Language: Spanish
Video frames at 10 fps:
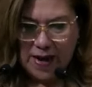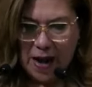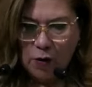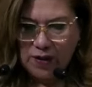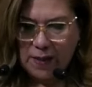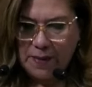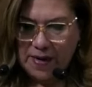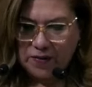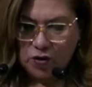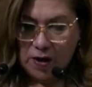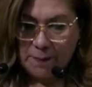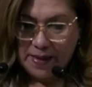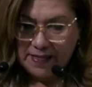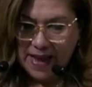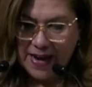la contaminación
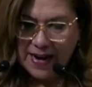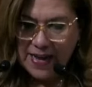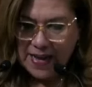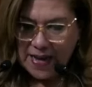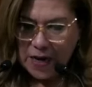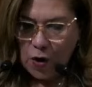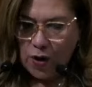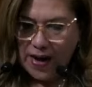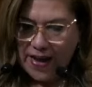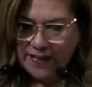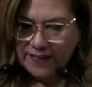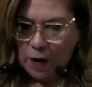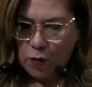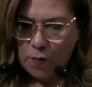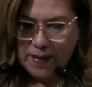ambiental y lo que es
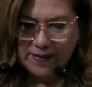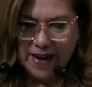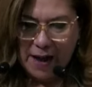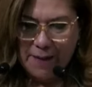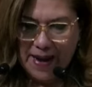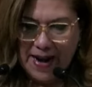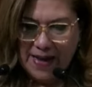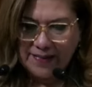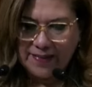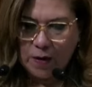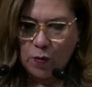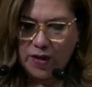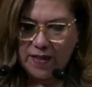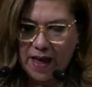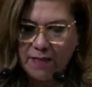aún más grave, la
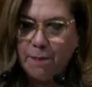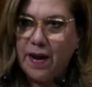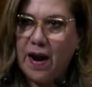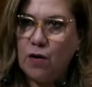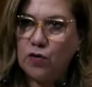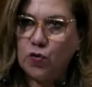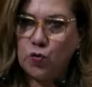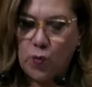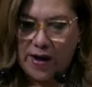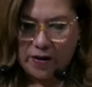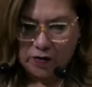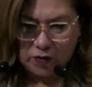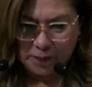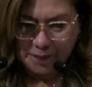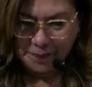inseguridad para los usuarios.